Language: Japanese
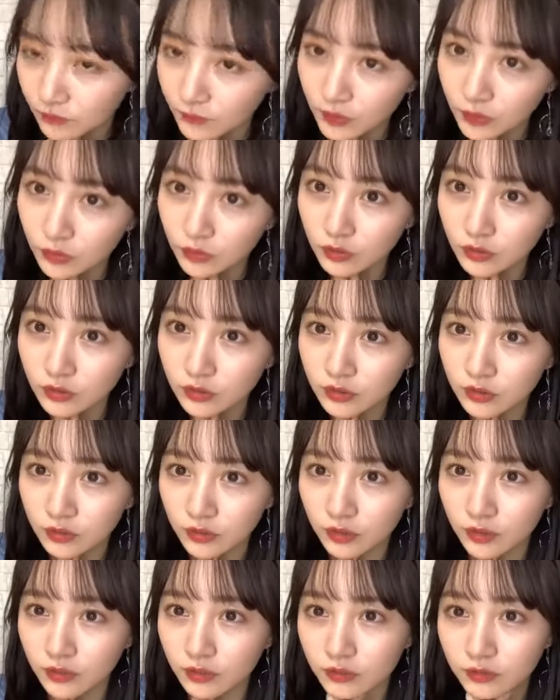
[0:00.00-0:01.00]
なくなった
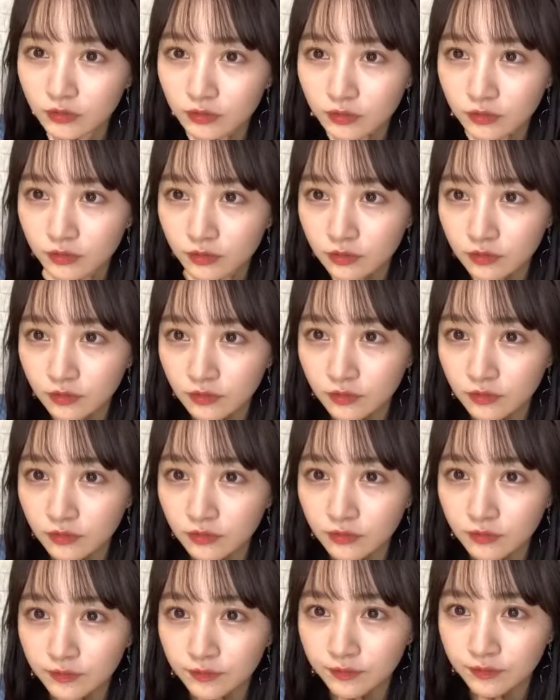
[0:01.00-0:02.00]
ね
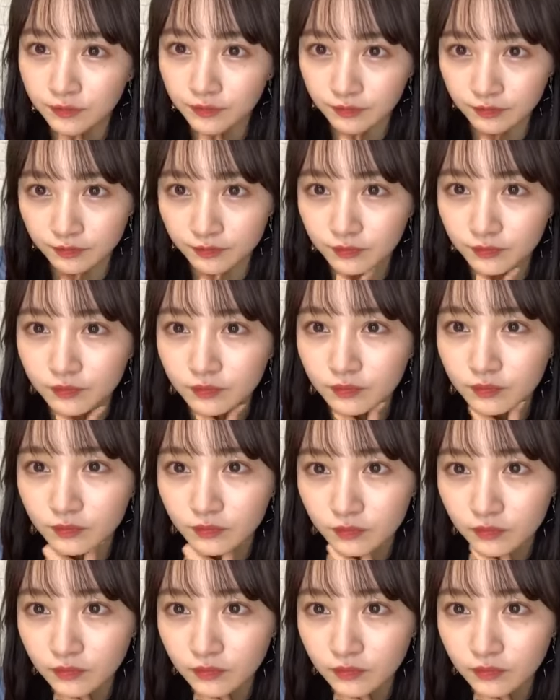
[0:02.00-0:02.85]
うん